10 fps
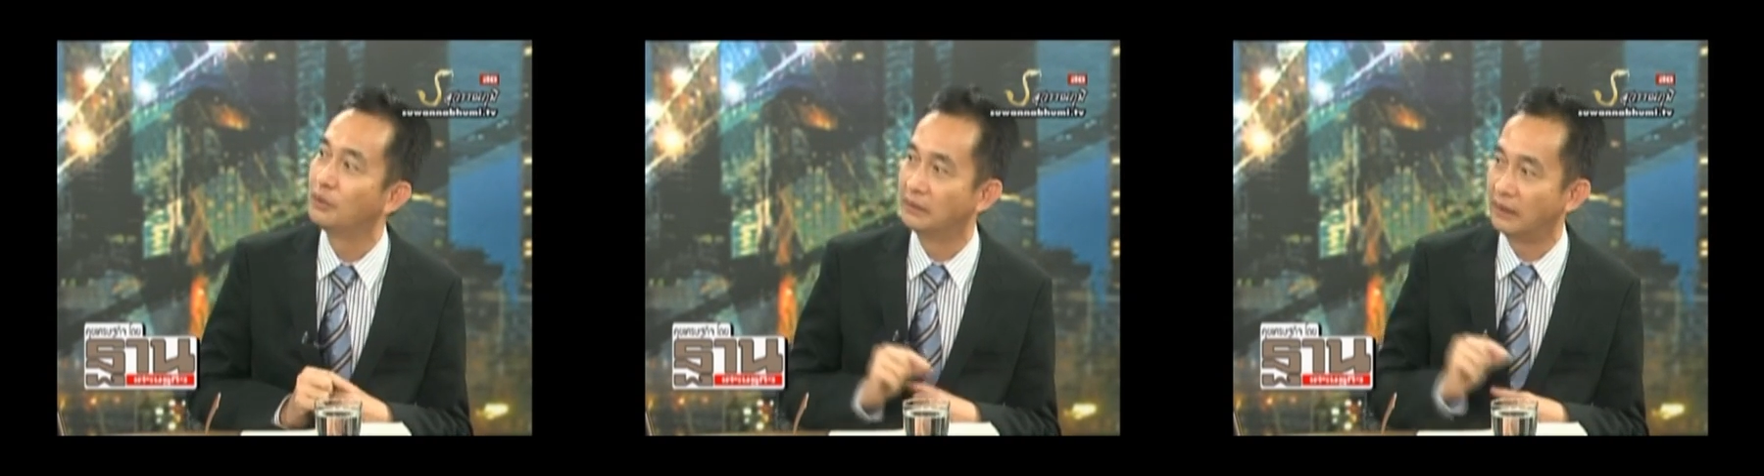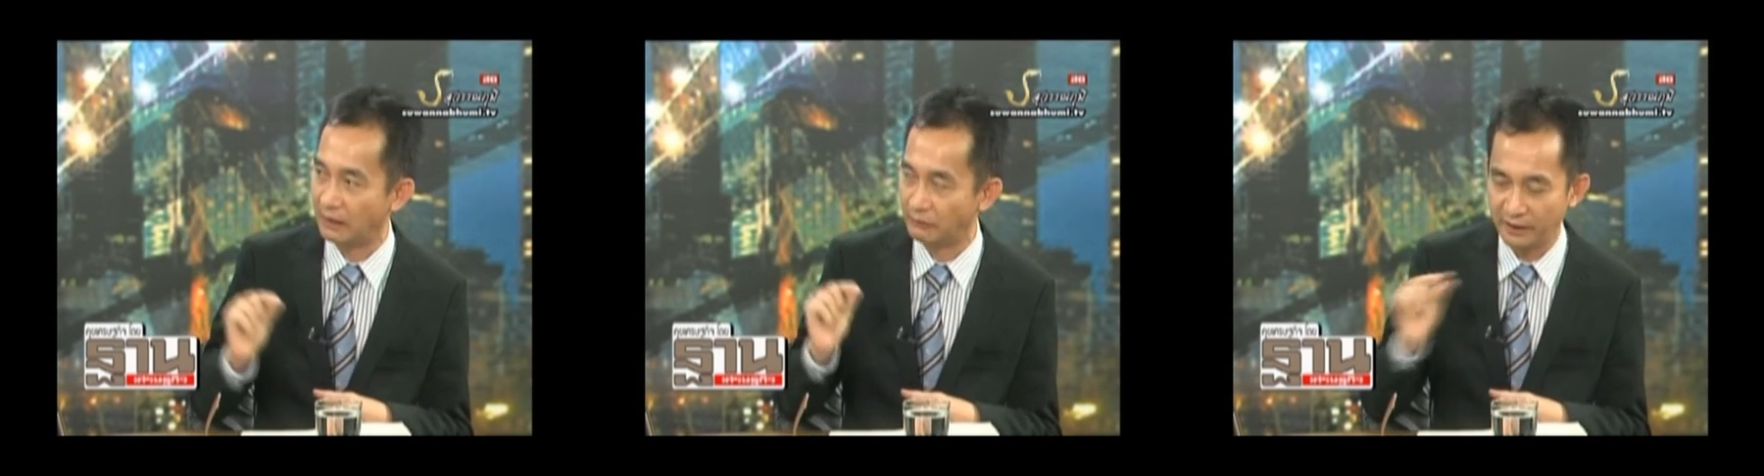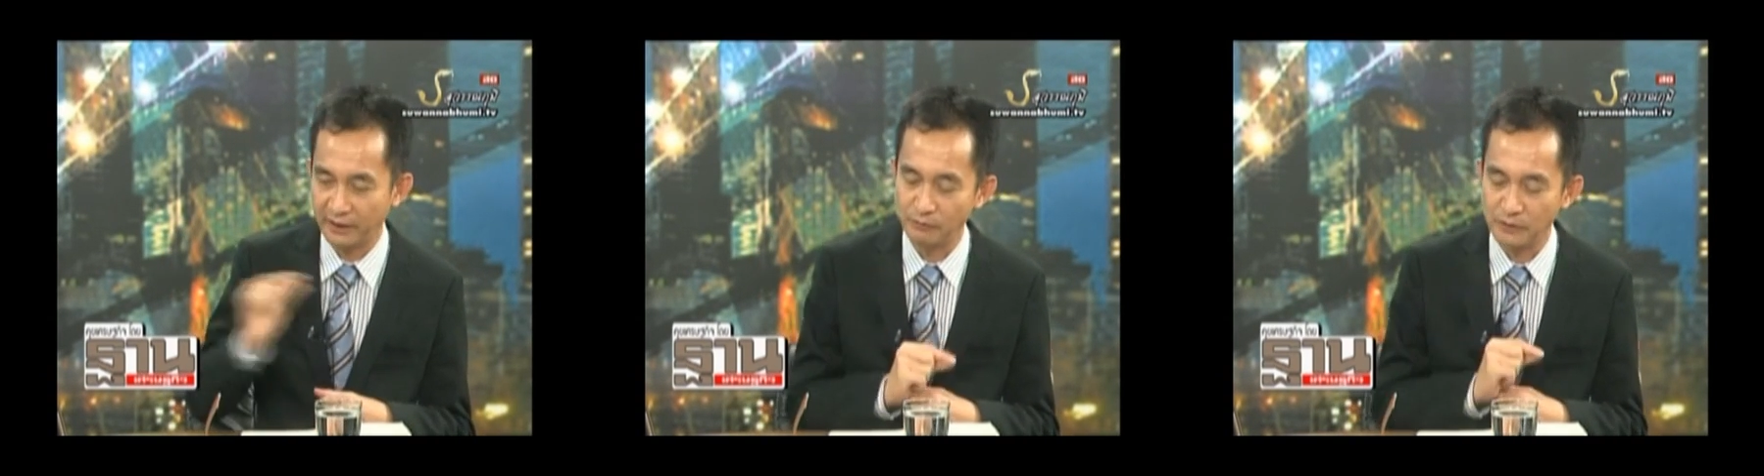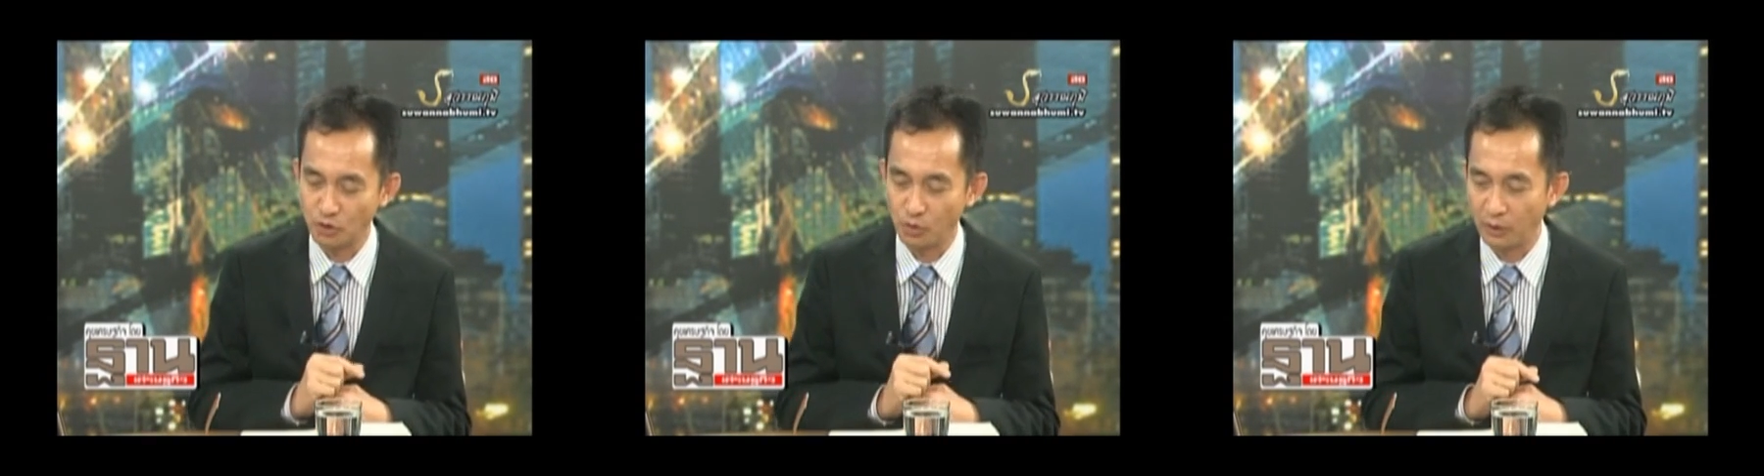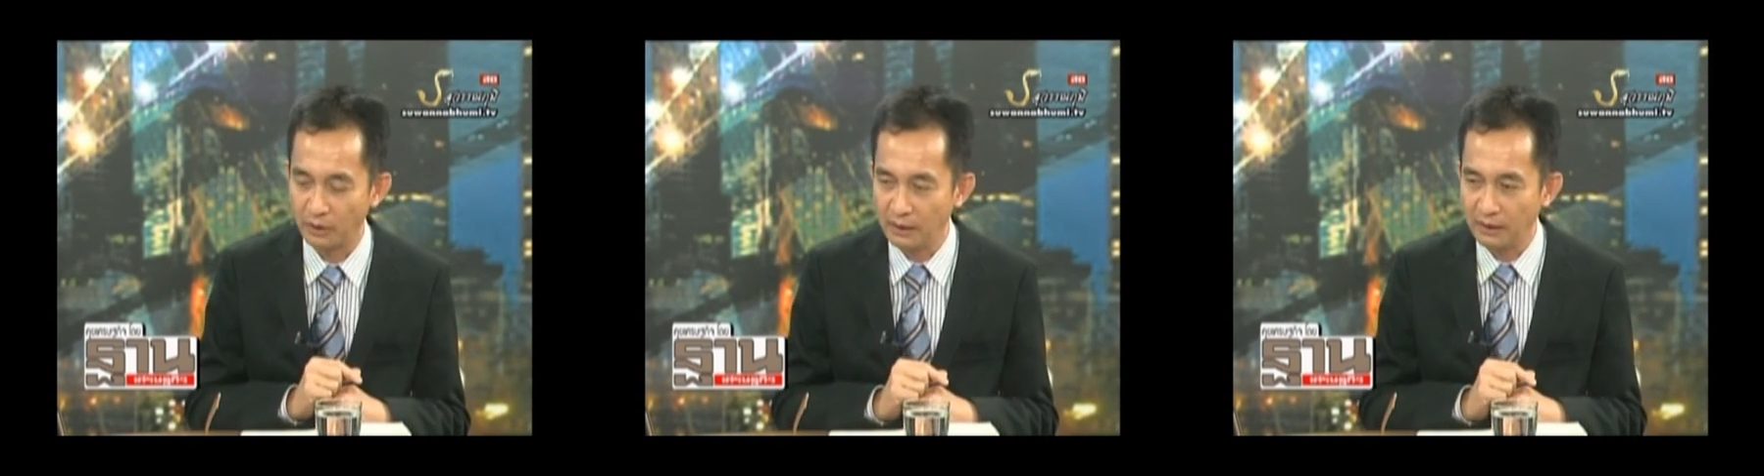นะครับการขงันสูง
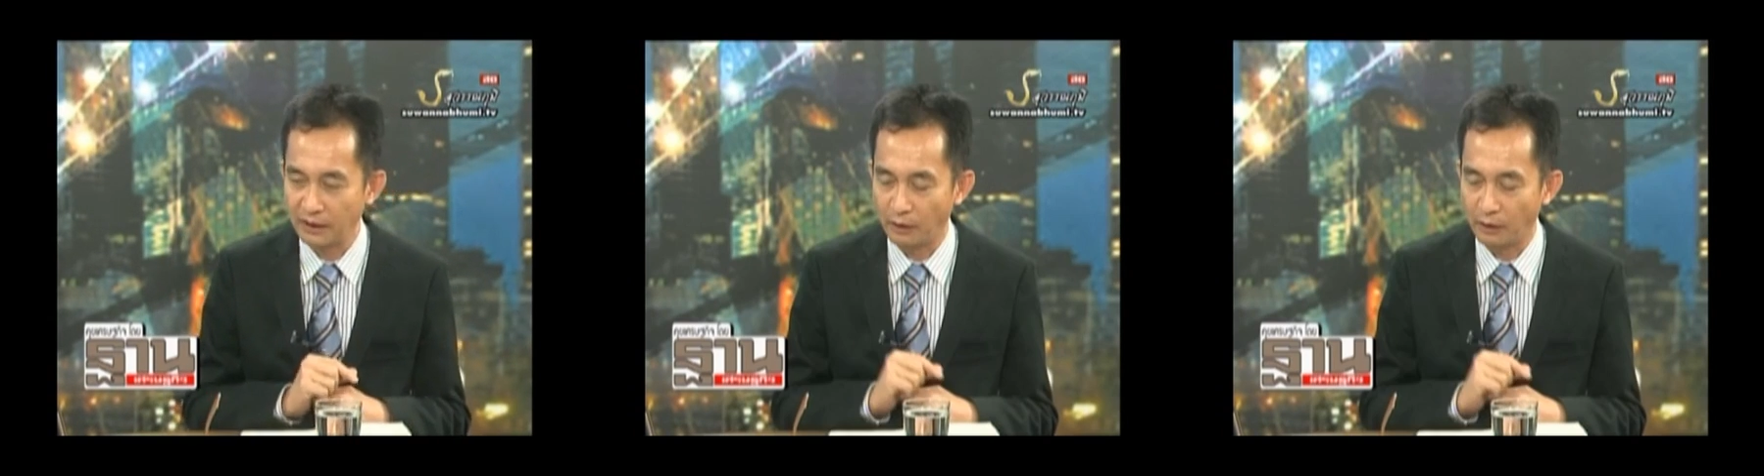แต่